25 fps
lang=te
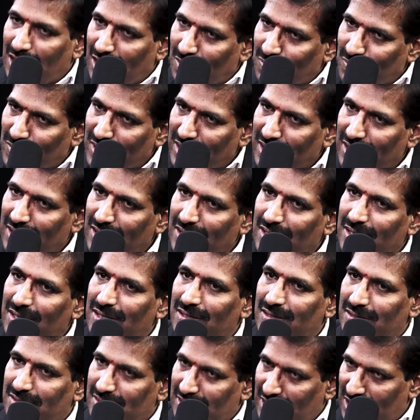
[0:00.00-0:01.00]
ఆ అమ్మాయి
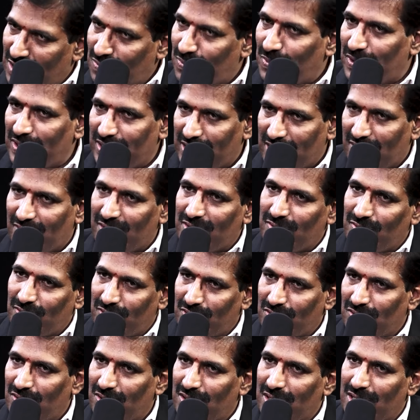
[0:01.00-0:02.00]
చనిపోయిన తర్వాత
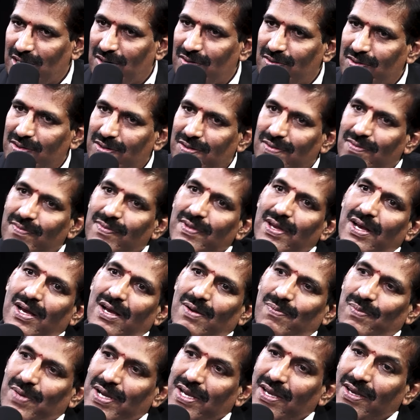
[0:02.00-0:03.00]
ఫోటోలు రావటం ఆ
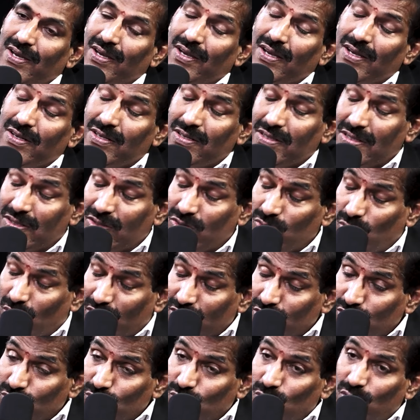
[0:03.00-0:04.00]
అమ్మాయికి
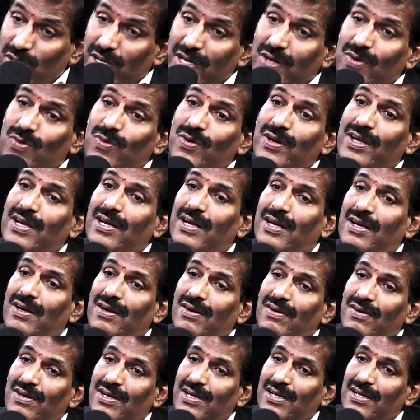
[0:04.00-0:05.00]
ఒక స్టోరీ కూడా
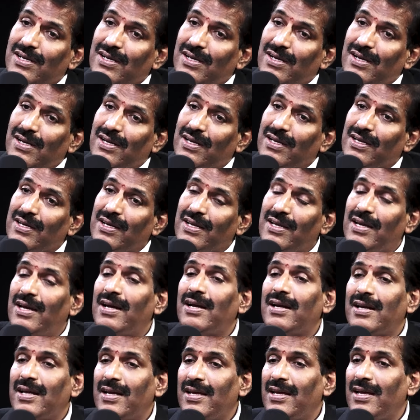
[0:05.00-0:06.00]
ఒక
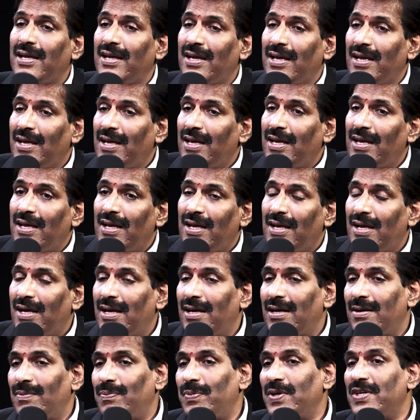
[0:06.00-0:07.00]
క్రియేట్ అయ్యి
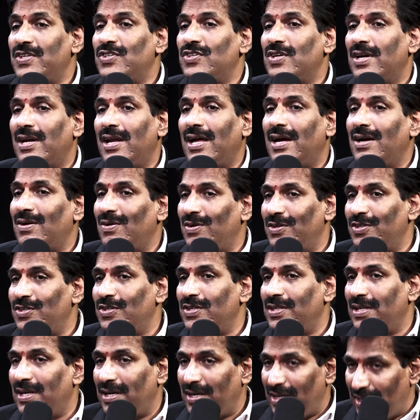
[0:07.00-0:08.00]
పిక్చర్ లాగా
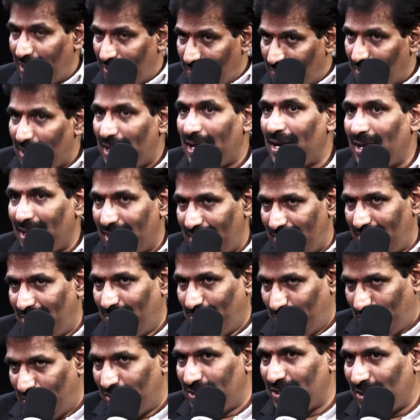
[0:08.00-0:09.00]
వచ్చిందని ఇవాళ
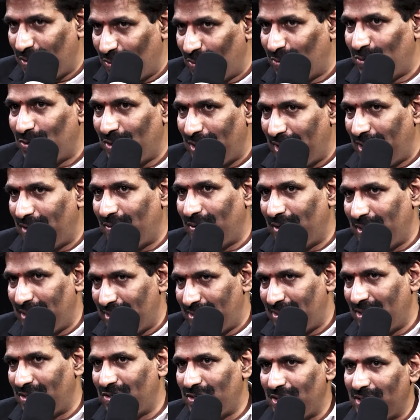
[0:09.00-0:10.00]
ఇప్పుడు జరుగుతున్నటువంటి
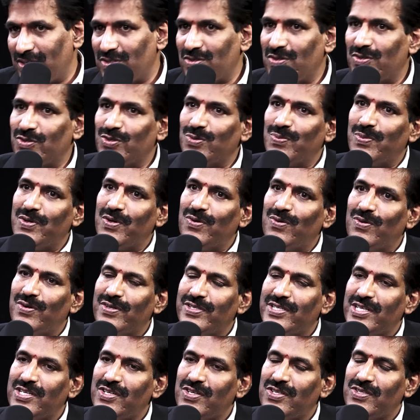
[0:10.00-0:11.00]
సెషన్స్లో
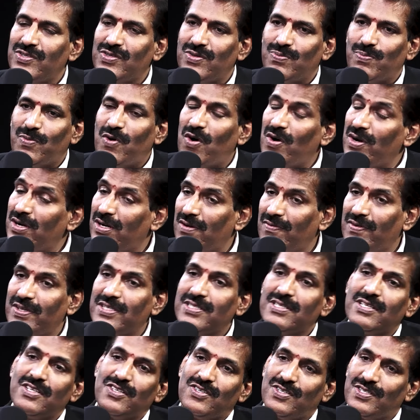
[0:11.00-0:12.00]
సుప్రీంకోర్టు సెషన్స్లో పాయింట్ ఆఫ్
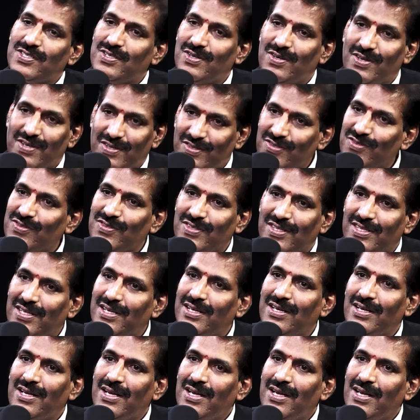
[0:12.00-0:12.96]
డిస్కషన్స్లో నడుస్తుంది